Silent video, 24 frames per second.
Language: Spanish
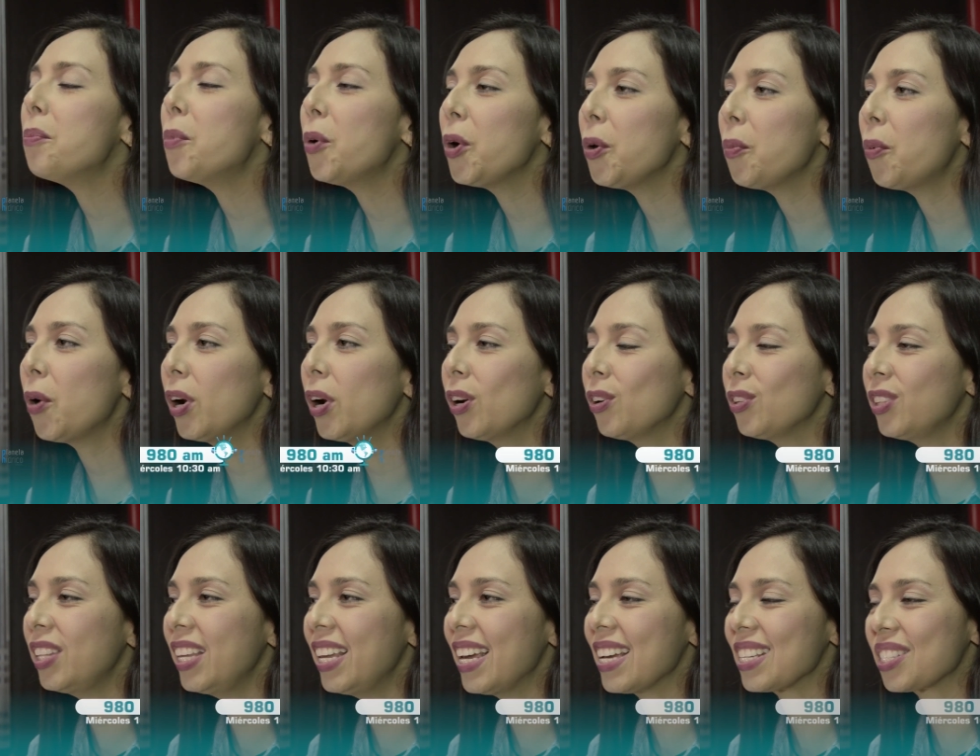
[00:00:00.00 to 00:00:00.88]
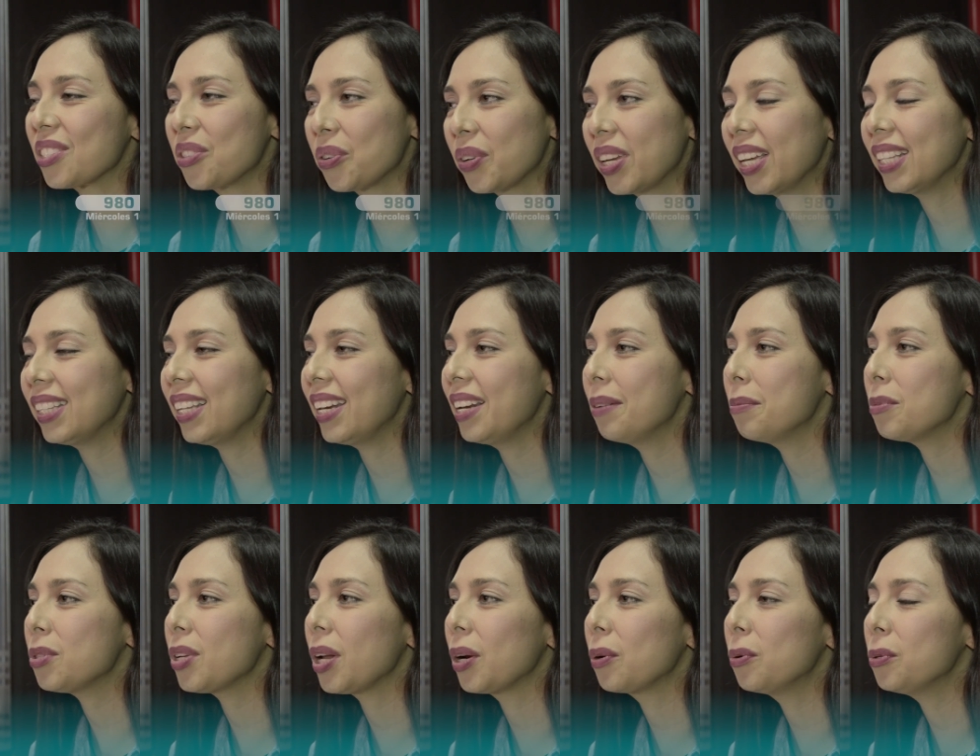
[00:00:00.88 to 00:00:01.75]
Muy buenos días. ¿Con quién tenemos
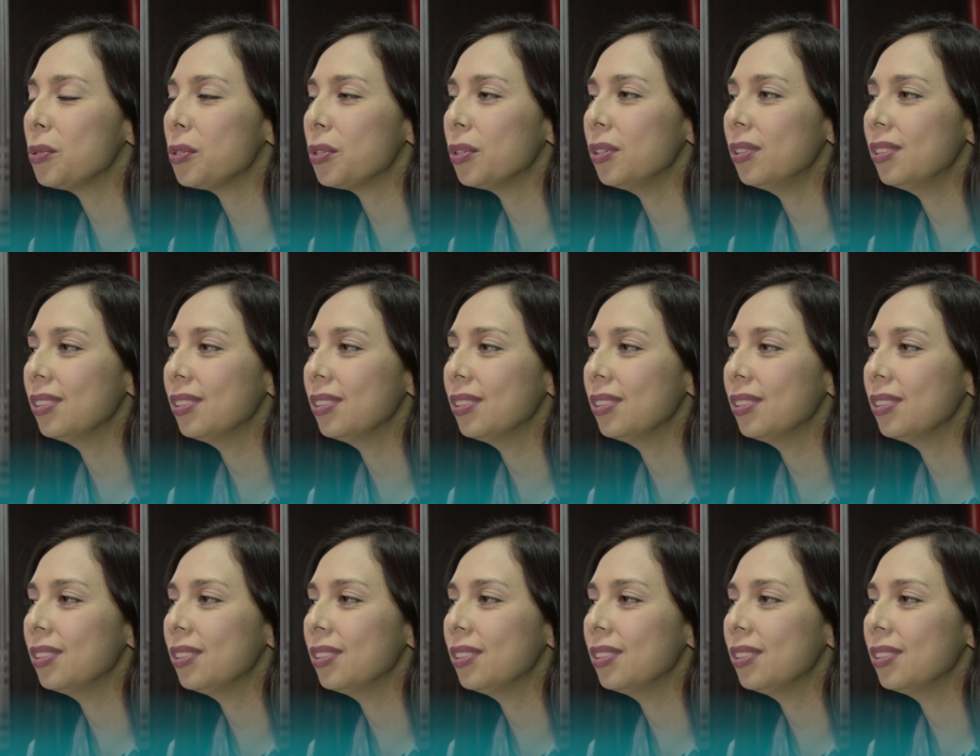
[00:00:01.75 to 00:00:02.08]
el gusto?